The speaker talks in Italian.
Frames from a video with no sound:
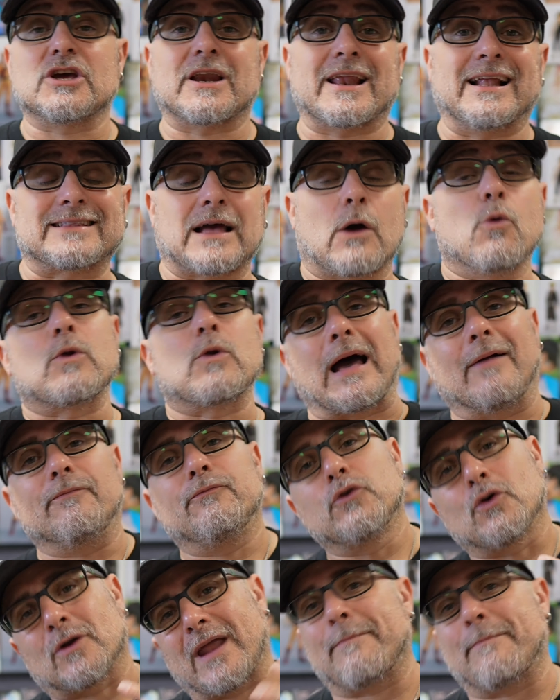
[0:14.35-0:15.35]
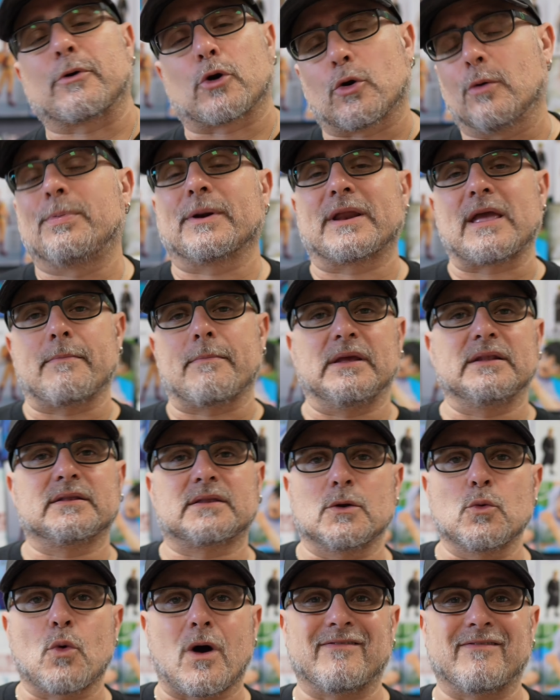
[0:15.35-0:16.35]
In realtà una non è
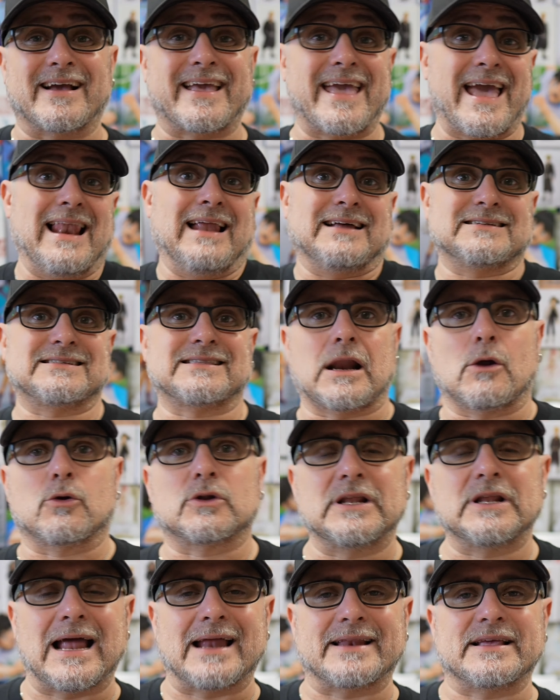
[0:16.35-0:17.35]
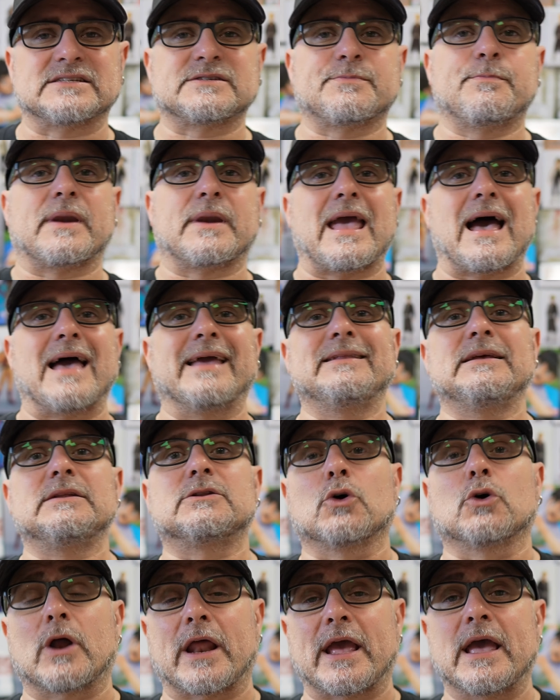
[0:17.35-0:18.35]
propriamente nuova che è la straordinaria Sprea
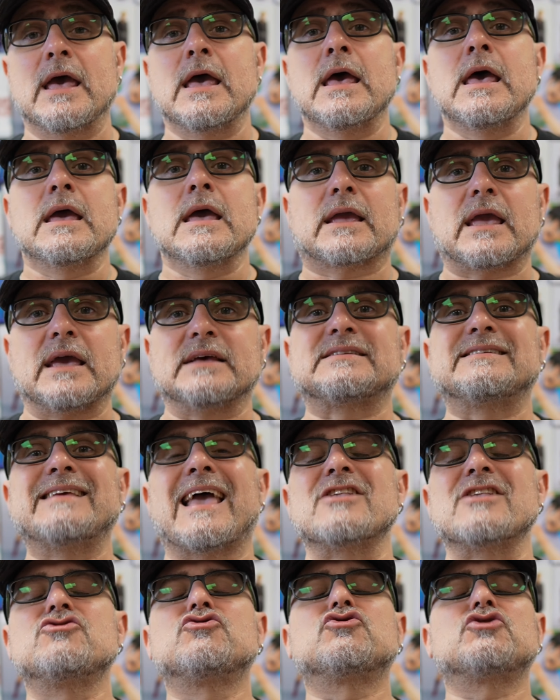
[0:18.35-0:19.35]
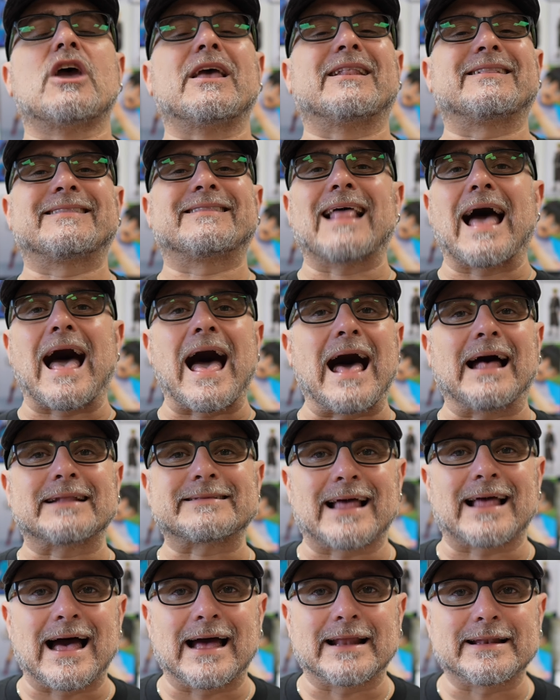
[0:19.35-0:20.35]
Editore che si è
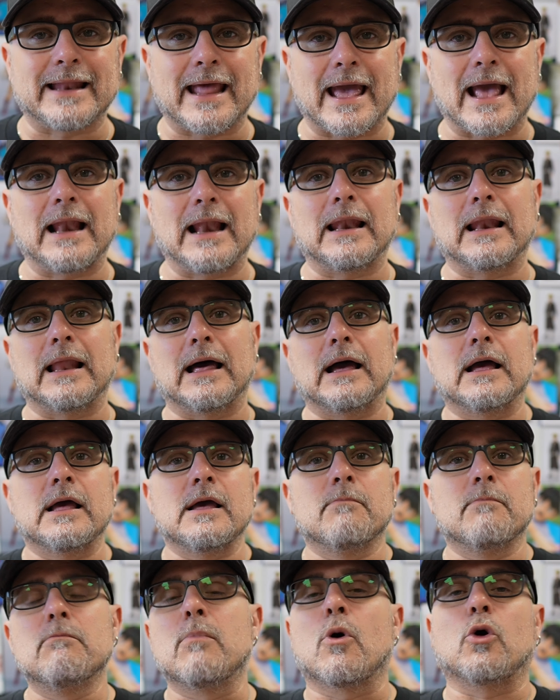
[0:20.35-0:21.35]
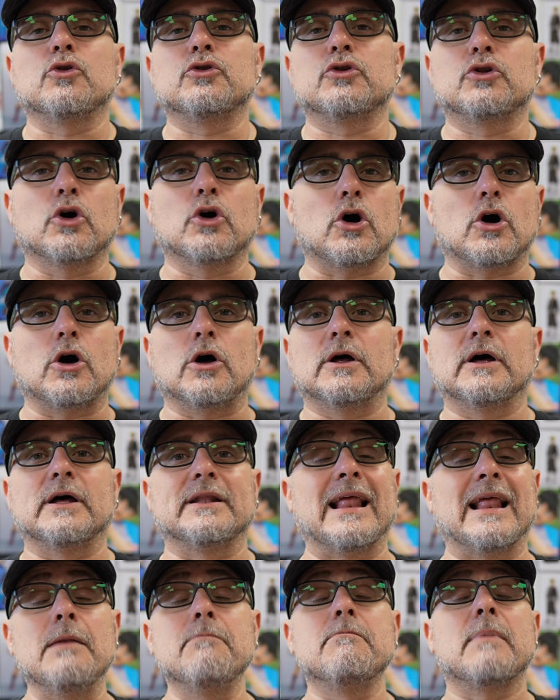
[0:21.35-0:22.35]
gettata nel mondo, eh,
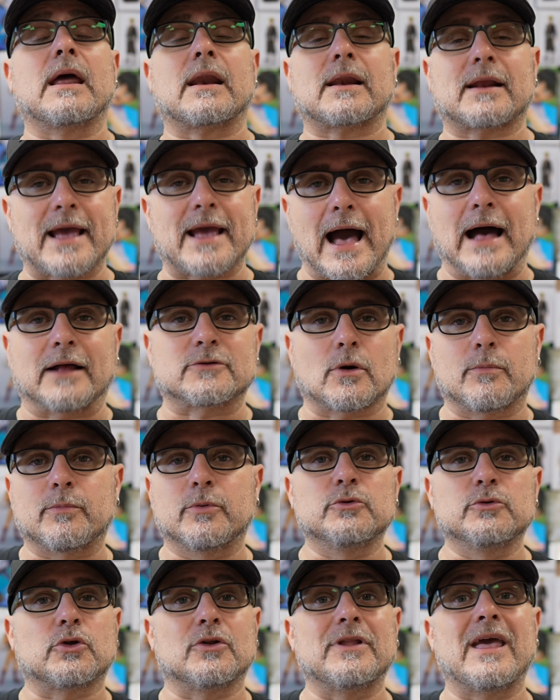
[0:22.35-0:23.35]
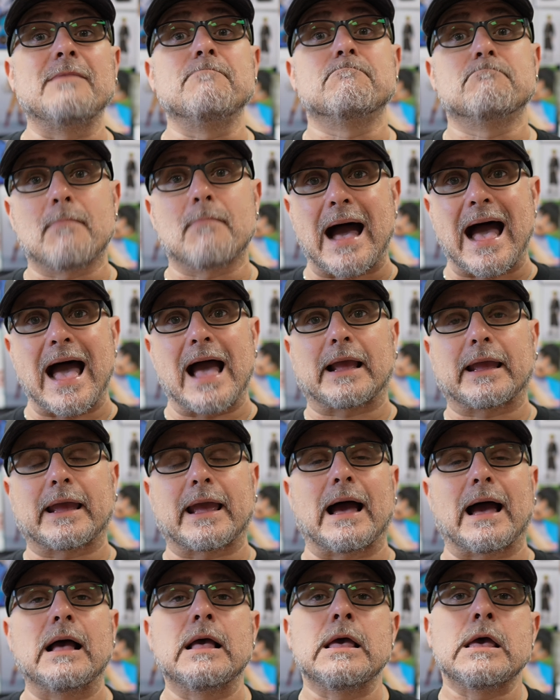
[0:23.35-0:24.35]
nel mercato appunto dei
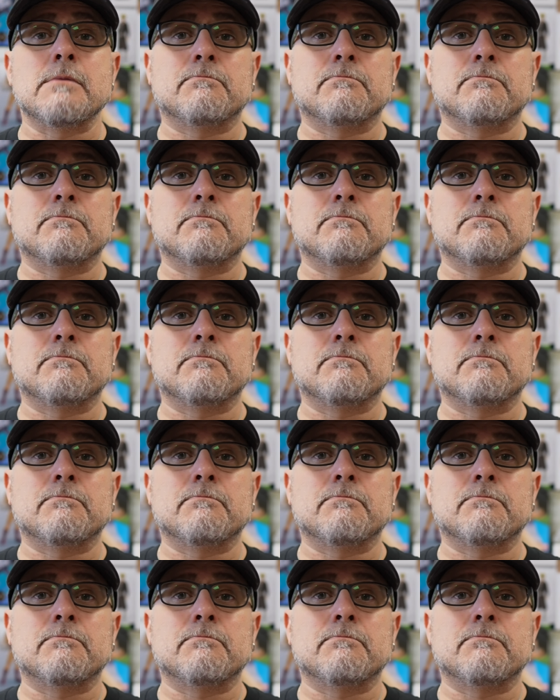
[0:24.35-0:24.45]
manga,